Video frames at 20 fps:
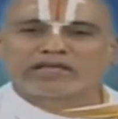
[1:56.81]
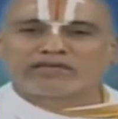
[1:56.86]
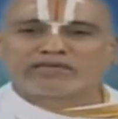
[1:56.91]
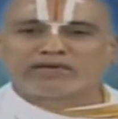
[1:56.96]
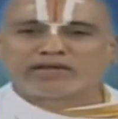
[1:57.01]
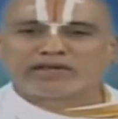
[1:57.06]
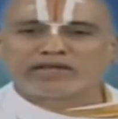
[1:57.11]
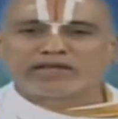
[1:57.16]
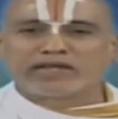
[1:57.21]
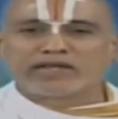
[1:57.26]

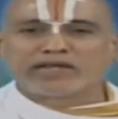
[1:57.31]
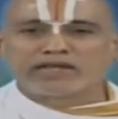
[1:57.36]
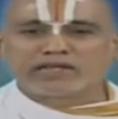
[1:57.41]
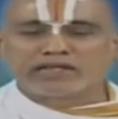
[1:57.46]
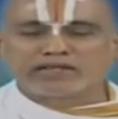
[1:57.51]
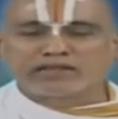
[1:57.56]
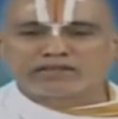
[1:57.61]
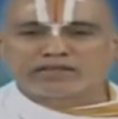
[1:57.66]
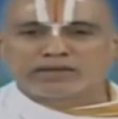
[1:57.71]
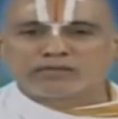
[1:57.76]
ఇవన్నీ
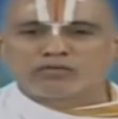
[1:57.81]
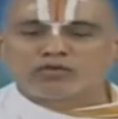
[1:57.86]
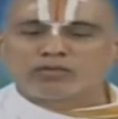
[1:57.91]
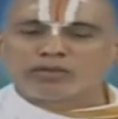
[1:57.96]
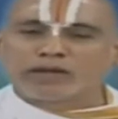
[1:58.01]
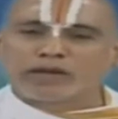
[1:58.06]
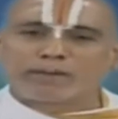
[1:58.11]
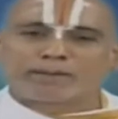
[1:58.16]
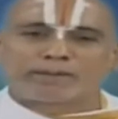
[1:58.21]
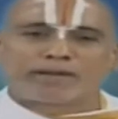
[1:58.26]
నిత్యము
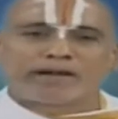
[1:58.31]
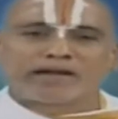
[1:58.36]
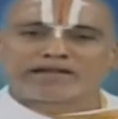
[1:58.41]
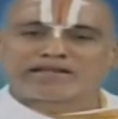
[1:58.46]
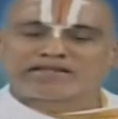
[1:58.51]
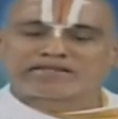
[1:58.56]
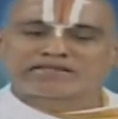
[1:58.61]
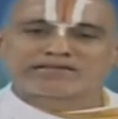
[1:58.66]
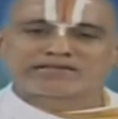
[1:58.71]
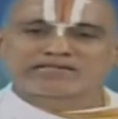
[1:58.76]
మనం
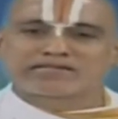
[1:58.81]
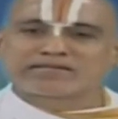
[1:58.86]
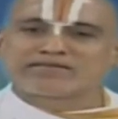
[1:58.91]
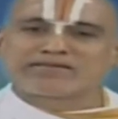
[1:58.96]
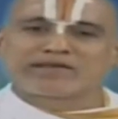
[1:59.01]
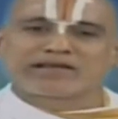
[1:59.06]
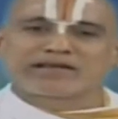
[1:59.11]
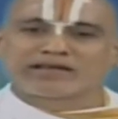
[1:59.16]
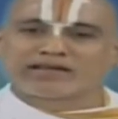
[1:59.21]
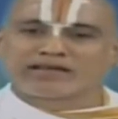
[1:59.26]

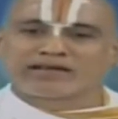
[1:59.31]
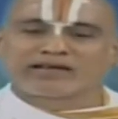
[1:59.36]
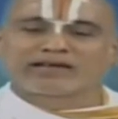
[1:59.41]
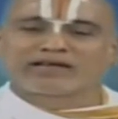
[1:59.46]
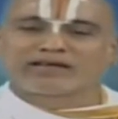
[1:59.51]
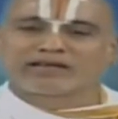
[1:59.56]
పాటించవలసినవే కదా